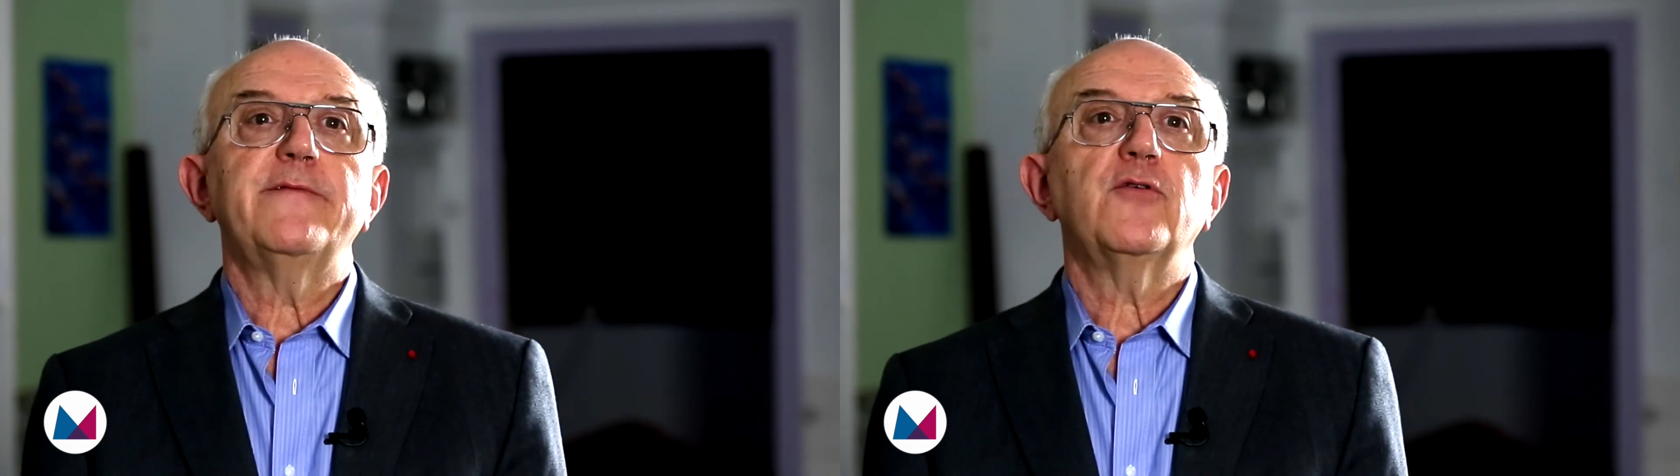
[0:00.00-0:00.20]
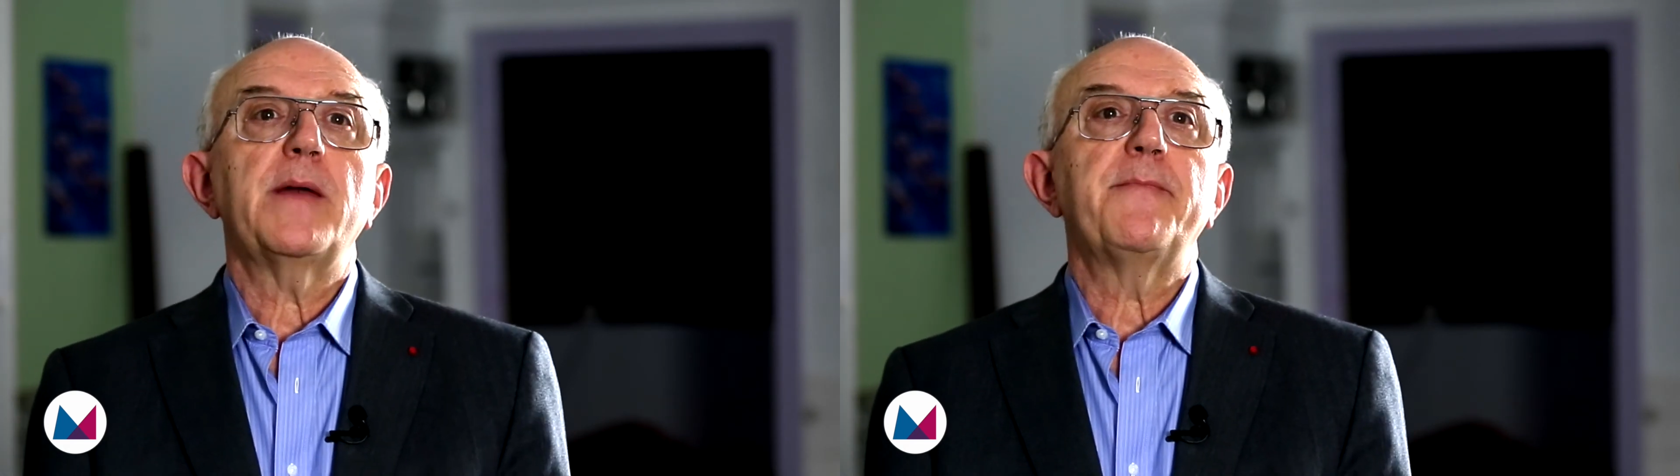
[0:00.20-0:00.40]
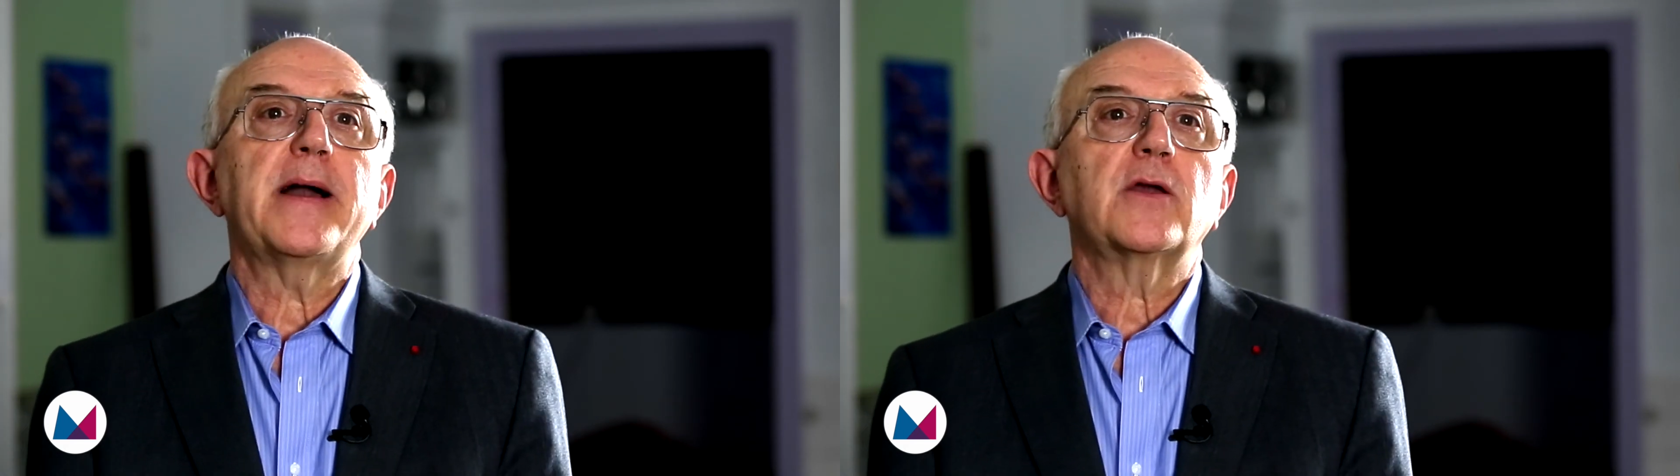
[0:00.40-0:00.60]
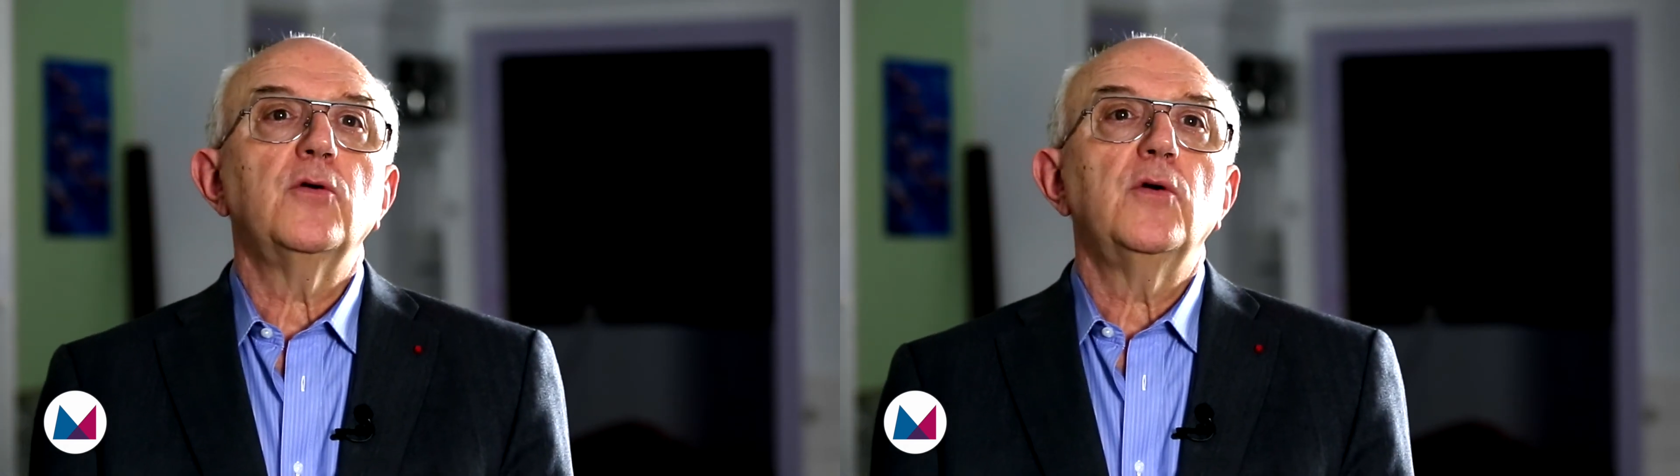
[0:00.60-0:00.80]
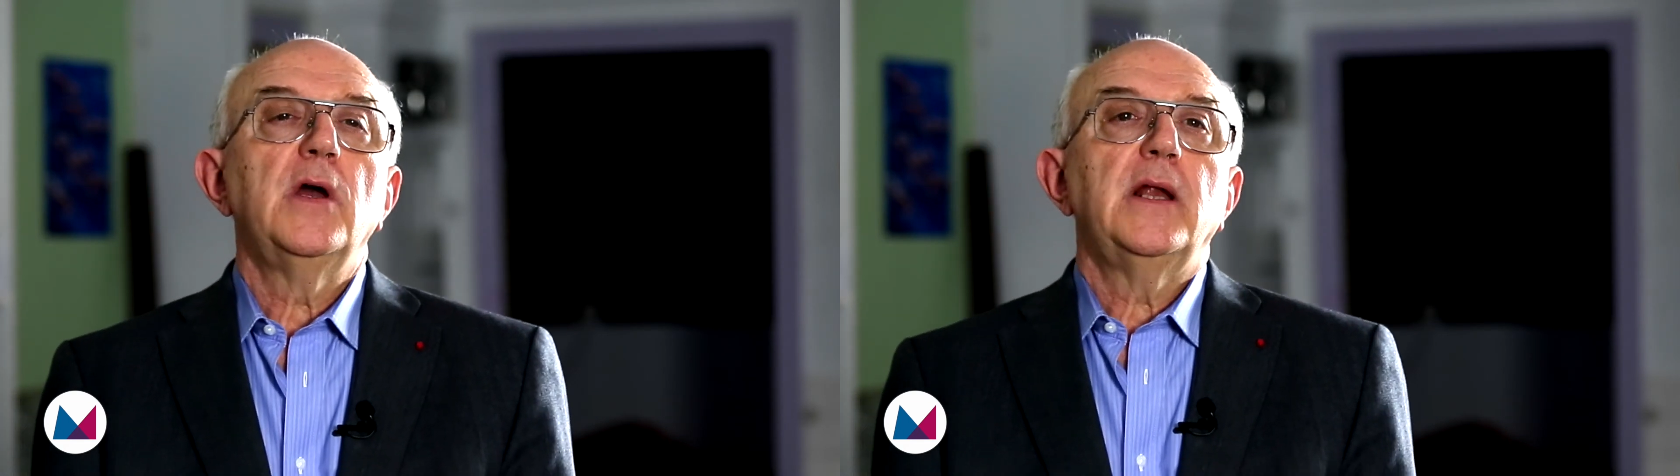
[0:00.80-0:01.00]
ne faudrait pas
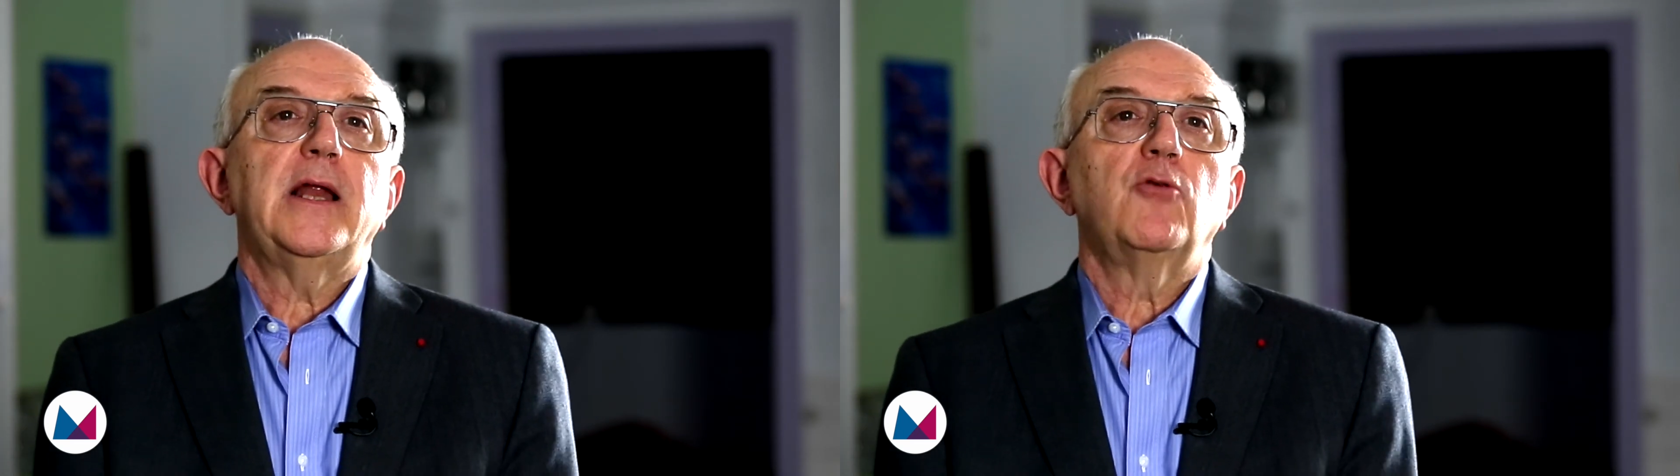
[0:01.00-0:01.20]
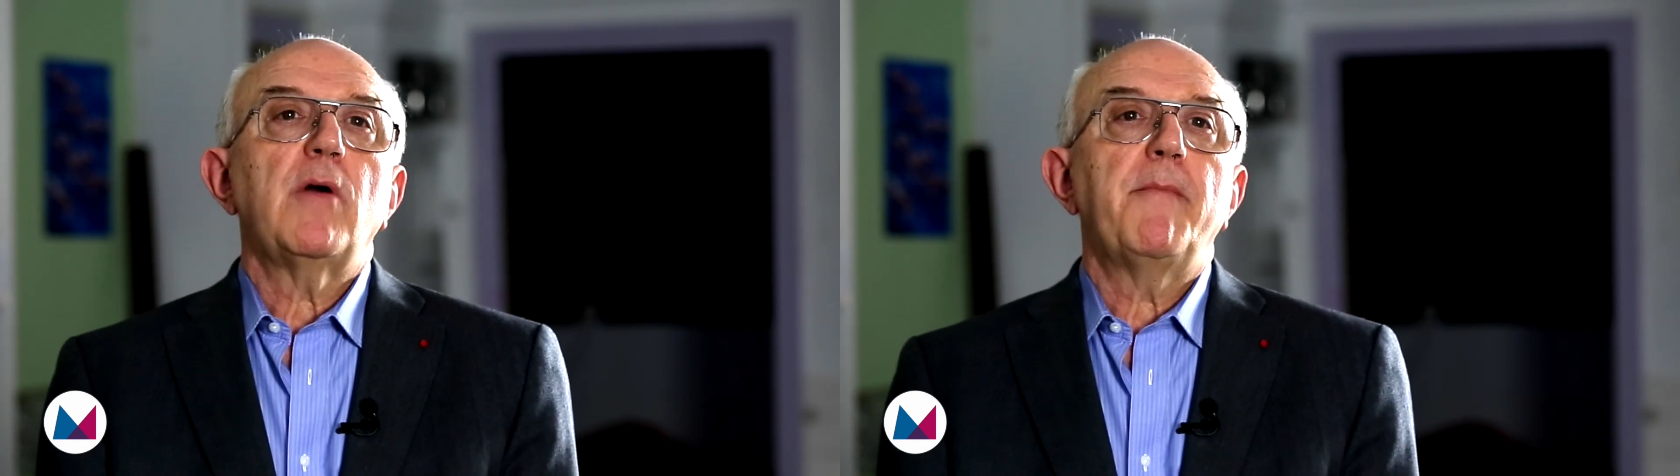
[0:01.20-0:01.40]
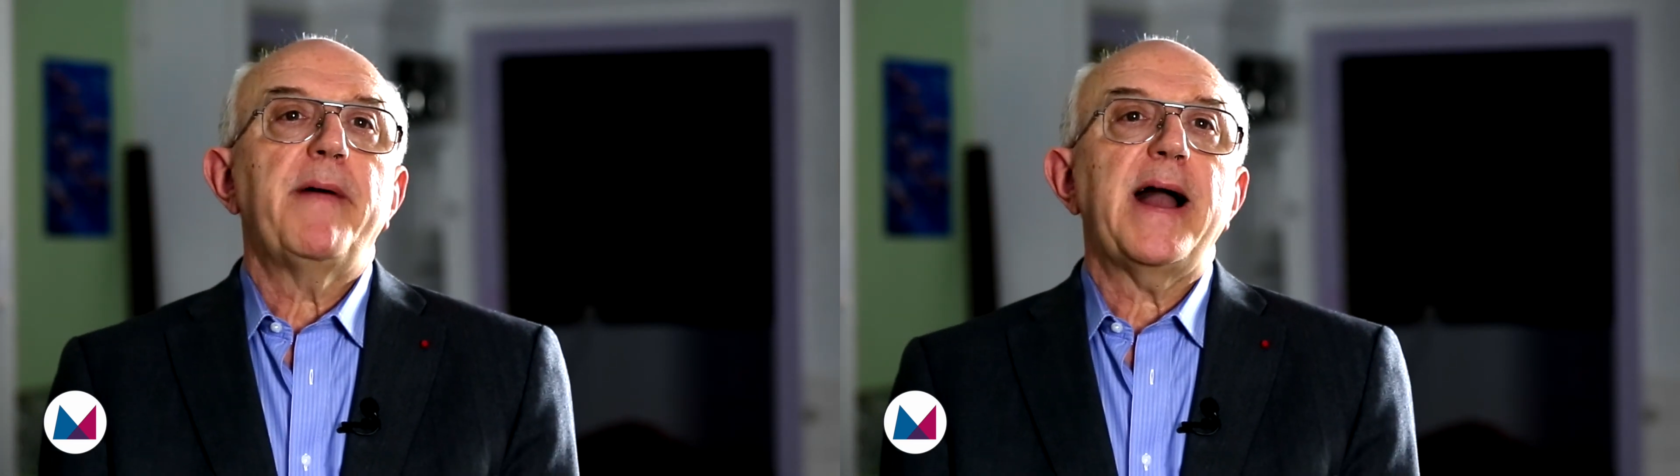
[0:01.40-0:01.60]
que la loi